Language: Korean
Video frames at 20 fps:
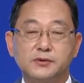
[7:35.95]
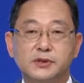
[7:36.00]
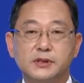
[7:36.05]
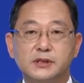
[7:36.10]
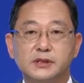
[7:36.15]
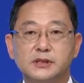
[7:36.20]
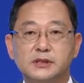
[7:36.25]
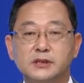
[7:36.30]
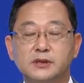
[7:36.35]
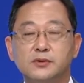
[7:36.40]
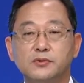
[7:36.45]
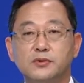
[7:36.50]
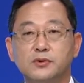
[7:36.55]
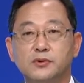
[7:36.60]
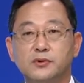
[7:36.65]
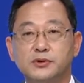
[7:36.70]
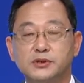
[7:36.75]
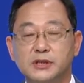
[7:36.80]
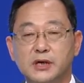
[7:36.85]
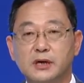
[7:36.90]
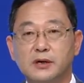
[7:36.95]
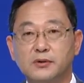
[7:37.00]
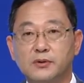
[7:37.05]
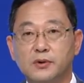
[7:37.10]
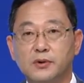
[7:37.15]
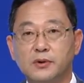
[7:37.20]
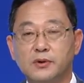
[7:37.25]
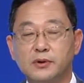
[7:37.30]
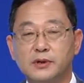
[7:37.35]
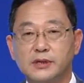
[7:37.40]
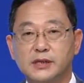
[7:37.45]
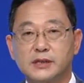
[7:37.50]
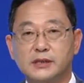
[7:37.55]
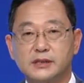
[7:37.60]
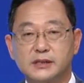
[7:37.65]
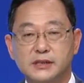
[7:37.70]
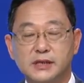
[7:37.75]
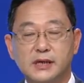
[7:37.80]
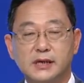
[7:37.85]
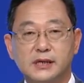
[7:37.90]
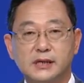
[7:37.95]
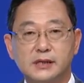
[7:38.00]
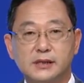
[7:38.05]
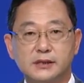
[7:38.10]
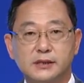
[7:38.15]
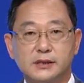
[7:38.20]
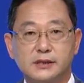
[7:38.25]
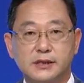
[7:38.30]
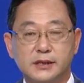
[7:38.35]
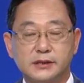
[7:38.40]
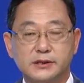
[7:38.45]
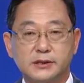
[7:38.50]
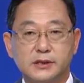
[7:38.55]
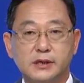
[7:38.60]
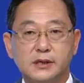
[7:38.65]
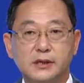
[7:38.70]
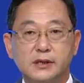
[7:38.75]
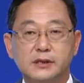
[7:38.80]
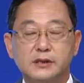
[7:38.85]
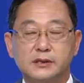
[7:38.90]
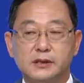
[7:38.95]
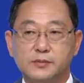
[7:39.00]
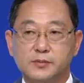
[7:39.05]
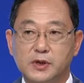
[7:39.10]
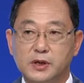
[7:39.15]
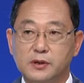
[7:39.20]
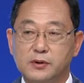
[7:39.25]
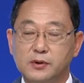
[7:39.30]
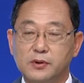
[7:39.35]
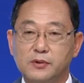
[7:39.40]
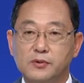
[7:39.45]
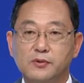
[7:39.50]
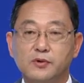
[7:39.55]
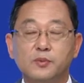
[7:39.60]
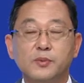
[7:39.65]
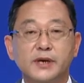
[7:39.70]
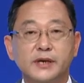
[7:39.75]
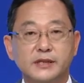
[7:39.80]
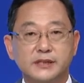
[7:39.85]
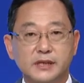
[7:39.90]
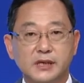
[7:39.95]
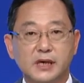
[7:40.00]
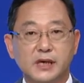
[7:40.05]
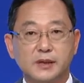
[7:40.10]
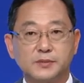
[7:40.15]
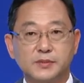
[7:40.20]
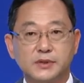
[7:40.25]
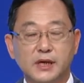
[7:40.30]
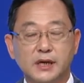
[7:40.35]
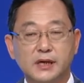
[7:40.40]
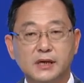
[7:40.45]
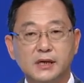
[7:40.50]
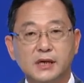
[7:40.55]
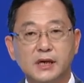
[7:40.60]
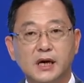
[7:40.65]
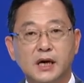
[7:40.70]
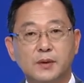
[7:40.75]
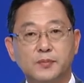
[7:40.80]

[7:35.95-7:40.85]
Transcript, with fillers: 우리 지역으로 오지 않고 이렇게 지나간 것에 대해서 정말로 고맙게 생각합니다.